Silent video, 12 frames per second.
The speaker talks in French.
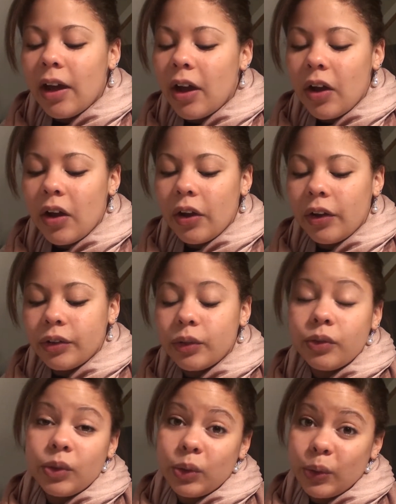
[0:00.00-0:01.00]
Euh,
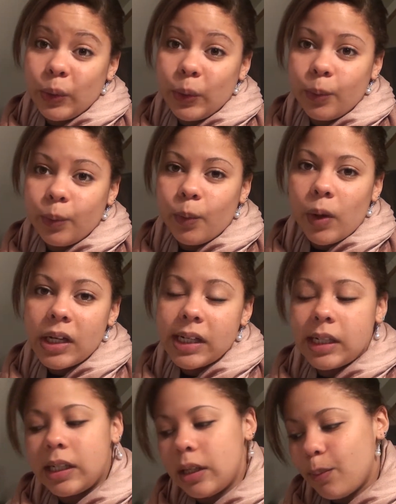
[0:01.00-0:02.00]
sauf que moi
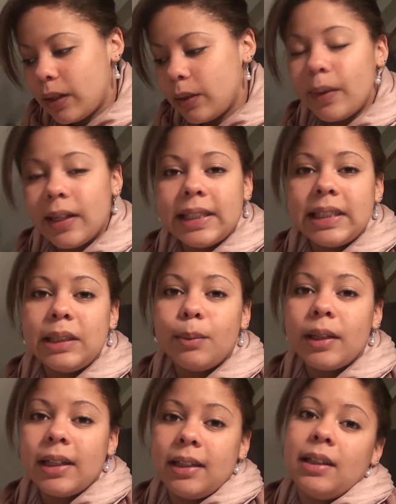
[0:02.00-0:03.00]
j'achète pas de patati
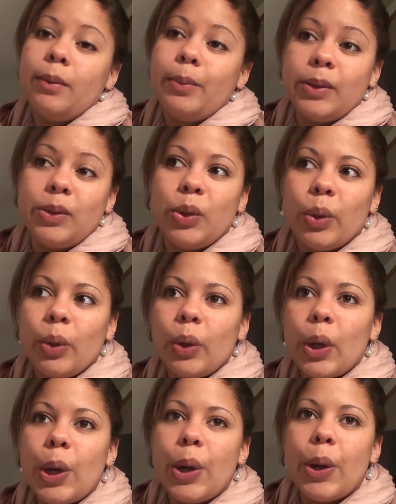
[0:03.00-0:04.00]
patata parce que
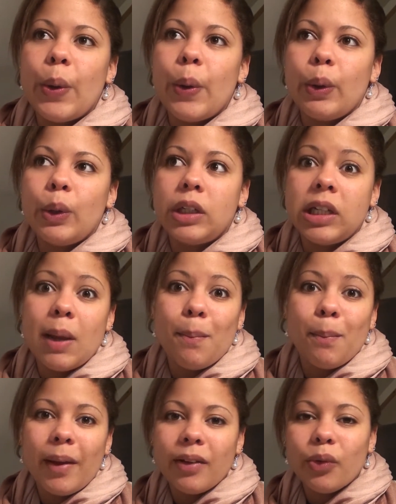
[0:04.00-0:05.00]
euh,
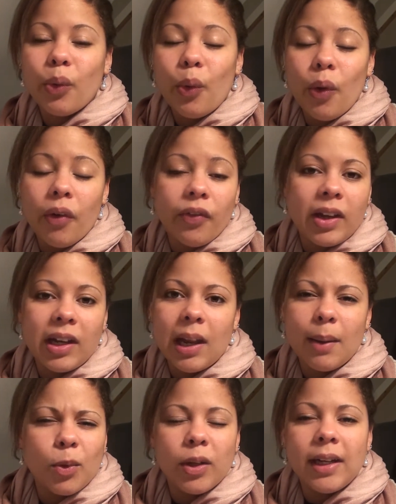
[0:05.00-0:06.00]
j'aime pas trop en fait
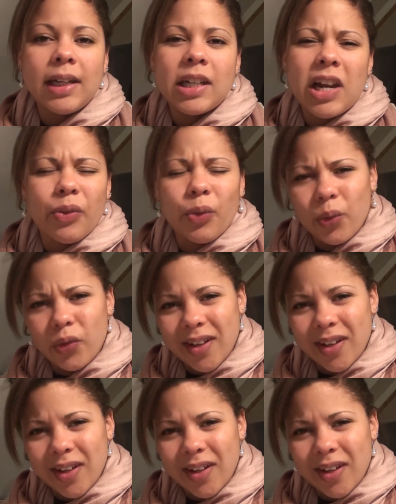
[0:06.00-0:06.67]
la modeler, je la trouve